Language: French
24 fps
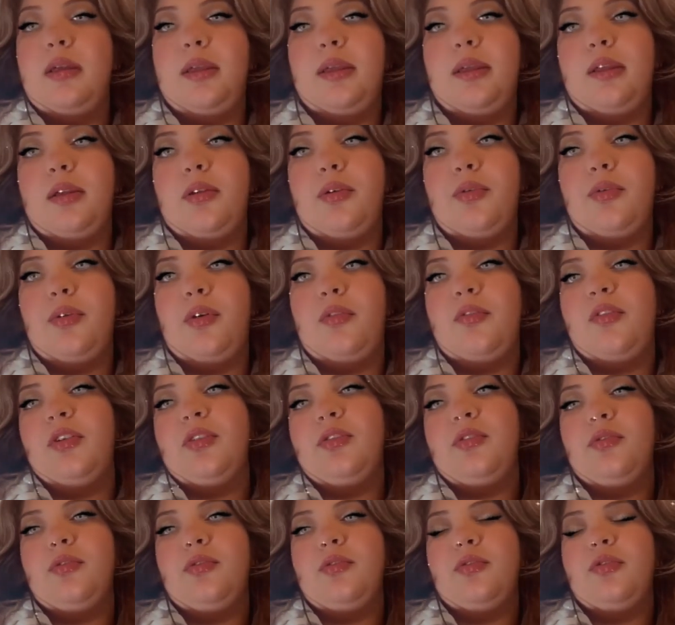Et euh, en
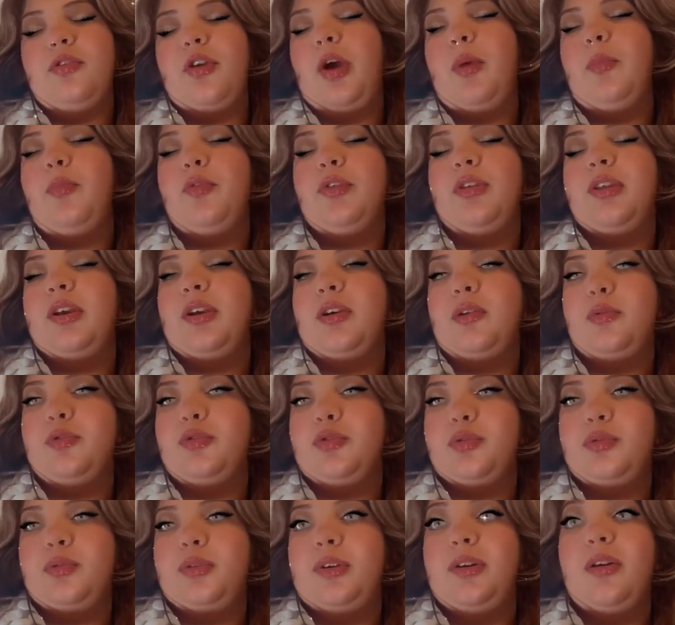fait, euh, j'aurais pu dire
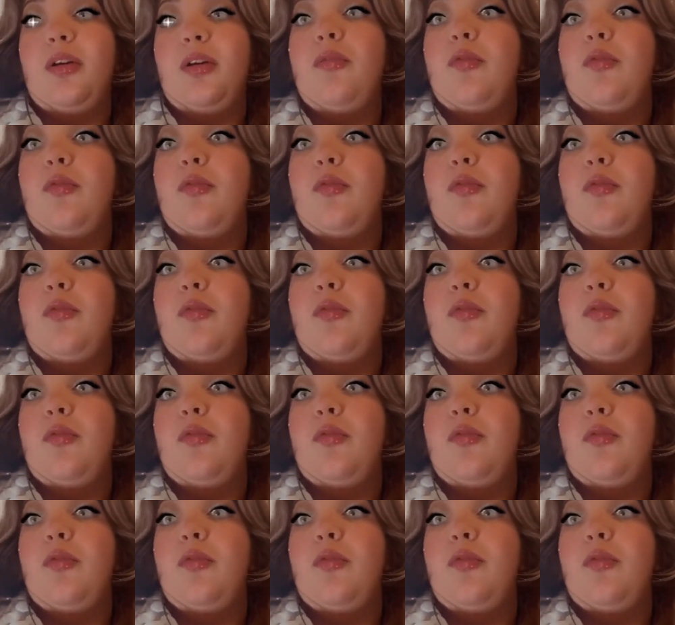aujourd'hui,